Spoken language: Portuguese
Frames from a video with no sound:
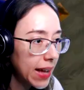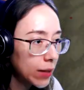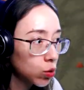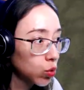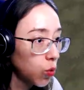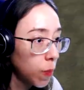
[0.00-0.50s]
Pegar
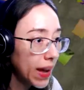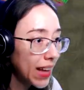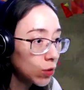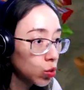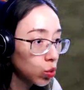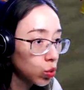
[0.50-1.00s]
tudo, vou
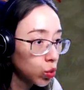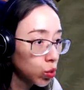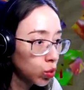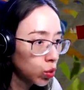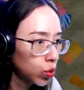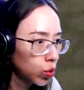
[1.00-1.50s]
pegar tudo,
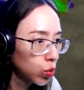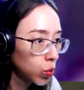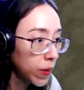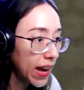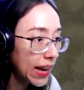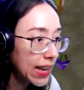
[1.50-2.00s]
tudo, tudo, tudo.
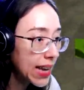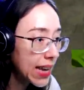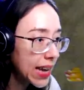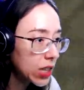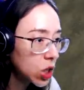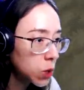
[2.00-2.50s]
Porque é
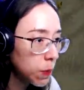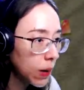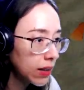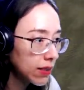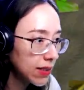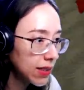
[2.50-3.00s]
aqui que a gente
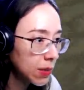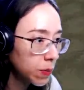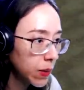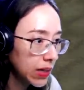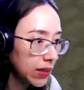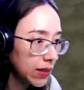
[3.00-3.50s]
planta essas
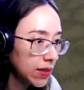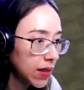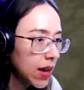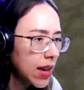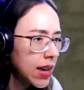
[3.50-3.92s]
plantas.